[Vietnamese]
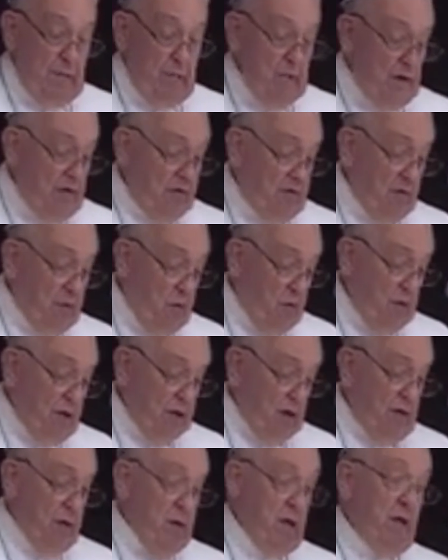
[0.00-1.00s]
Per
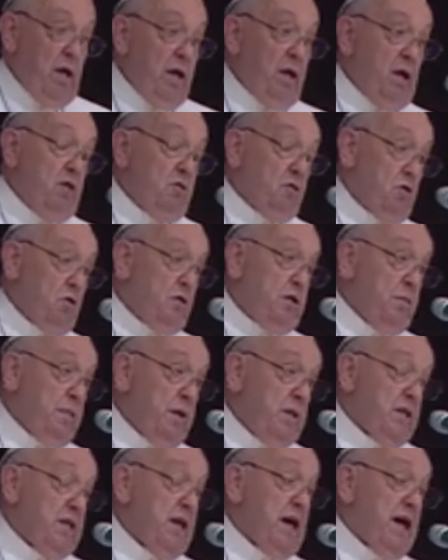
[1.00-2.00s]
favore, non
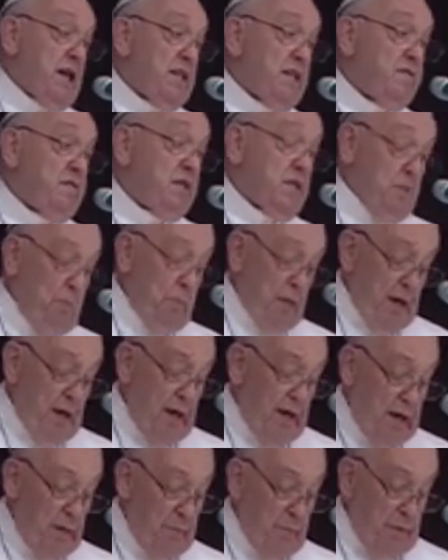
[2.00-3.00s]
dimenticatevi di
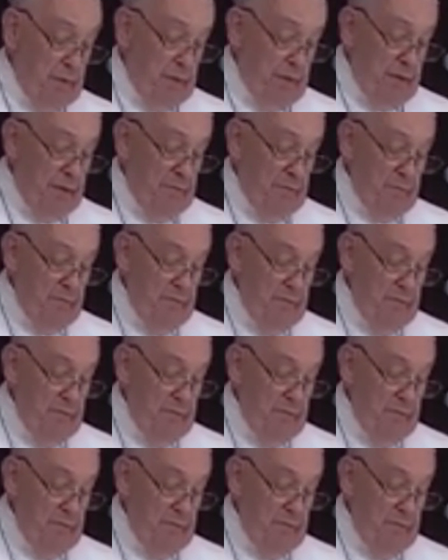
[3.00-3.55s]
pregare per me.